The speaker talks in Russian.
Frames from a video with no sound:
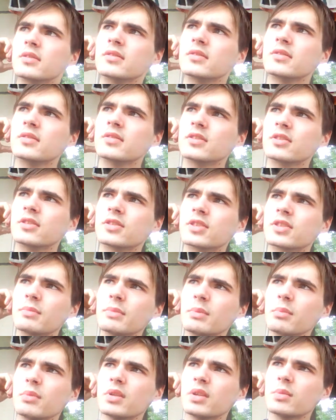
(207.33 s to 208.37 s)
Э,
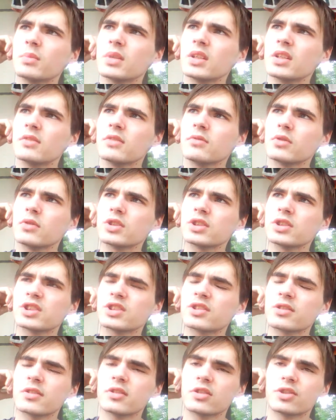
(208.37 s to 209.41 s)
самый минимальный
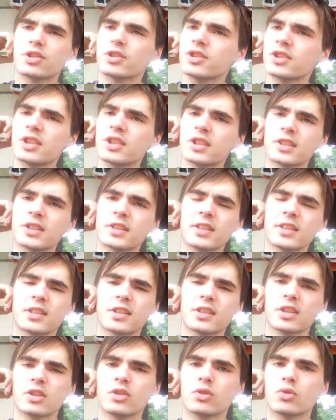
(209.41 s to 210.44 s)
возраст 16
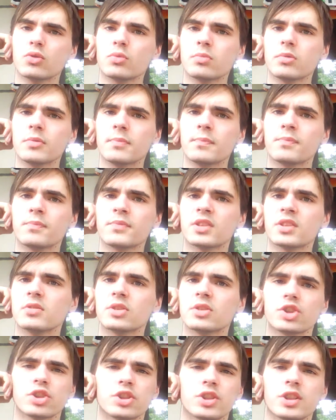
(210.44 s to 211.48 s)
лет на YouTube.
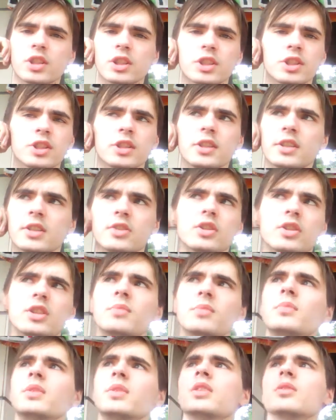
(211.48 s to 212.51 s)
16 лет, не
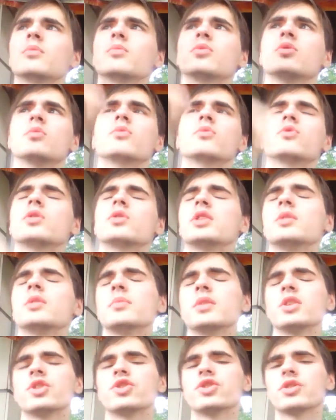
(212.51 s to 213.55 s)
минимум, ну, не
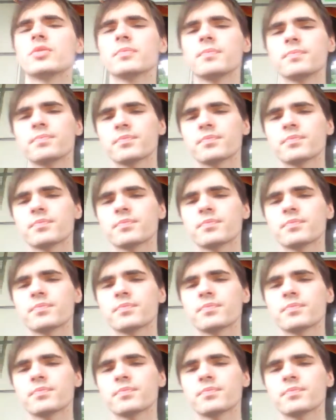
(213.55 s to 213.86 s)
меньше.